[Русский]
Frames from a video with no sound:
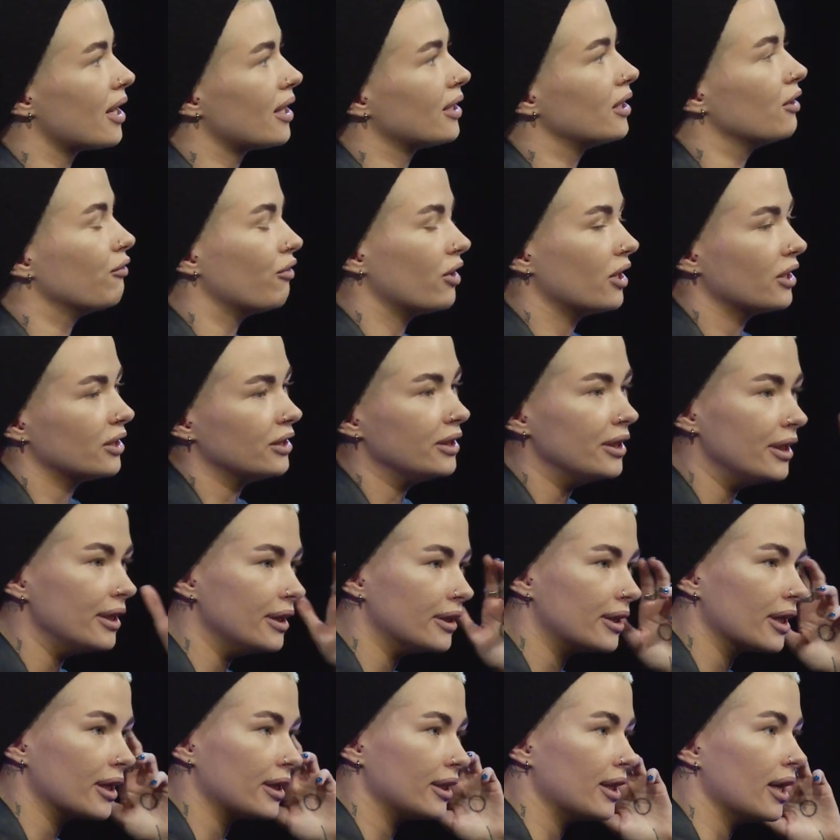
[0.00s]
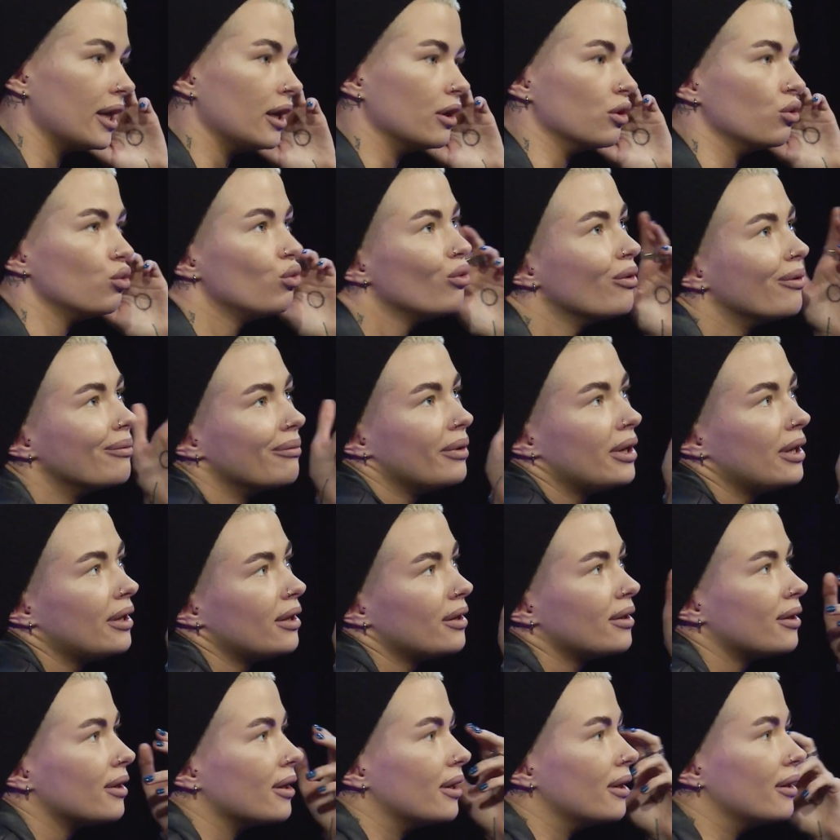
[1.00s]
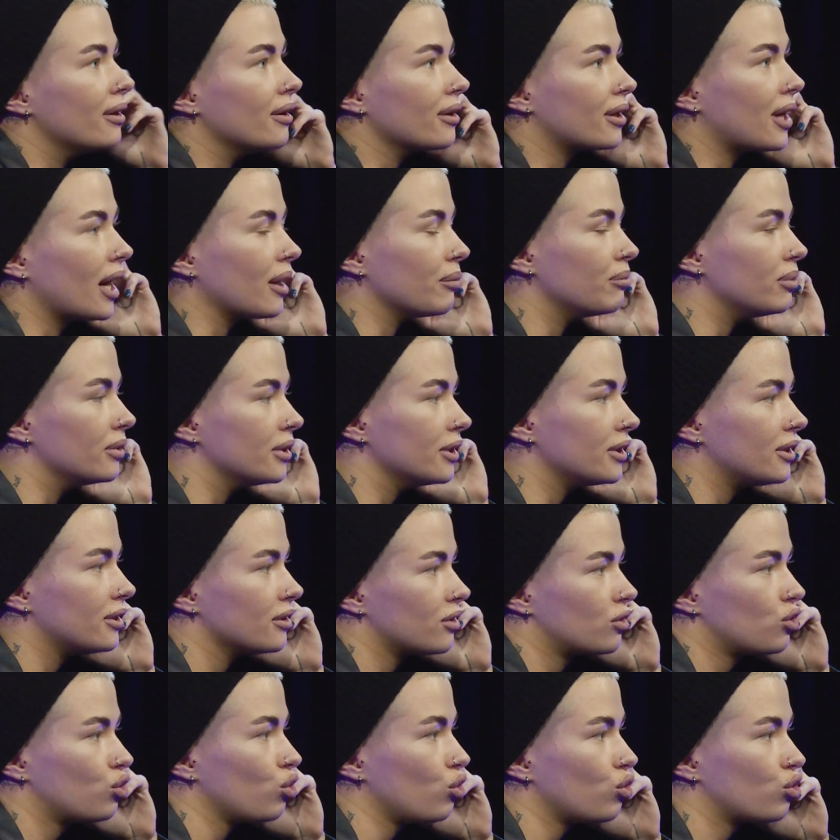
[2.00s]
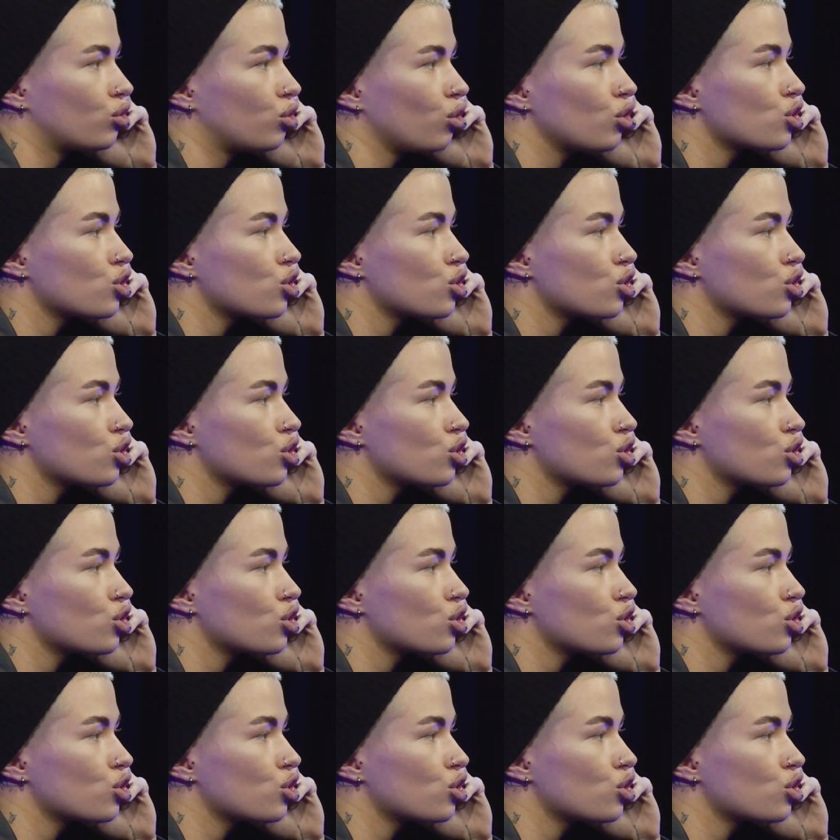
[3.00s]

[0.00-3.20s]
да, на волне и так далее. Ну, как бы это кто,